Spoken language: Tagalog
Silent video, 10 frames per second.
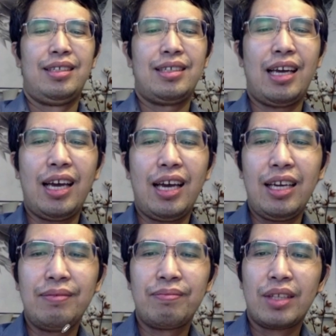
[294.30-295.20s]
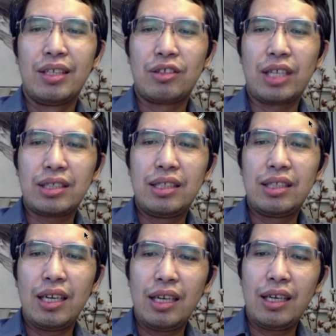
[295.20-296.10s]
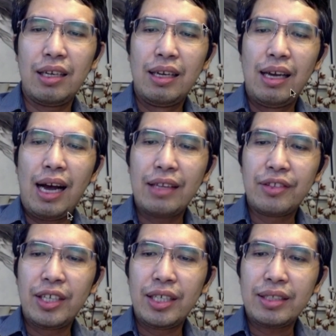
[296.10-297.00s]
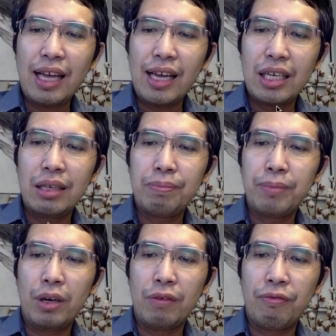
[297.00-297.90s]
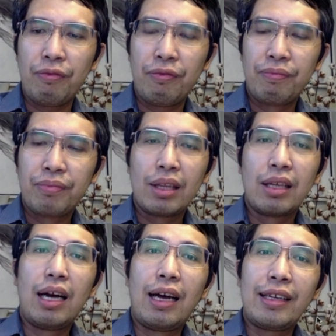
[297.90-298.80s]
Okay? So, that's the other type of uh,